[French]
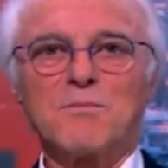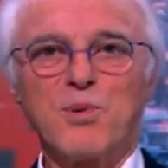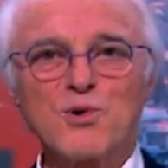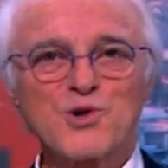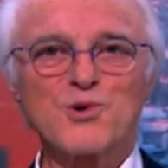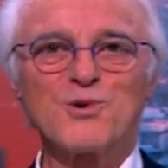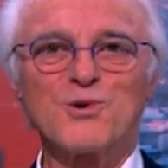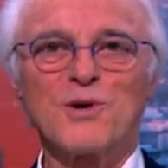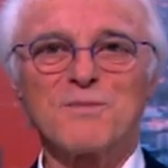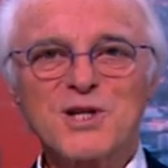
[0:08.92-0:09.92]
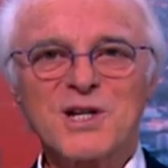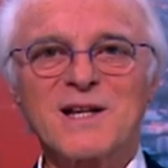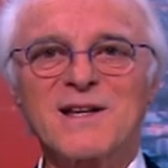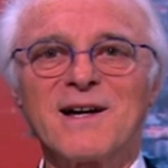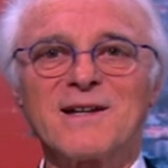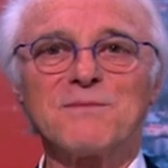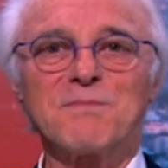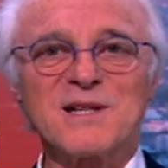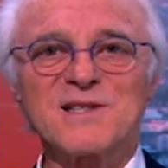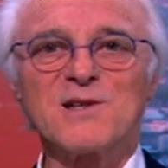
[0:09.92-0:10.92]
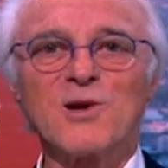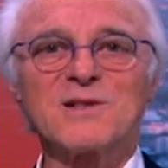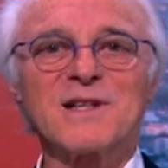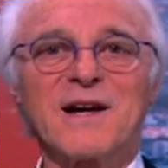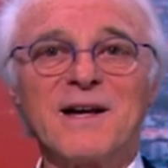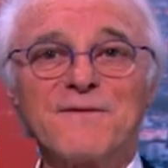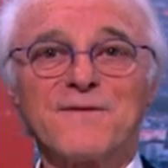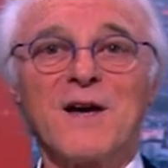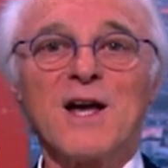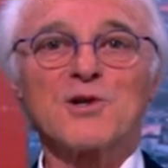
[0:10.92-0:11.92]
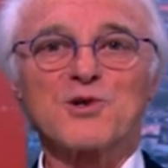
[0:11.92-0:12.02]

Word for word: Bonjour, Michel Kahn, président de l'IREF.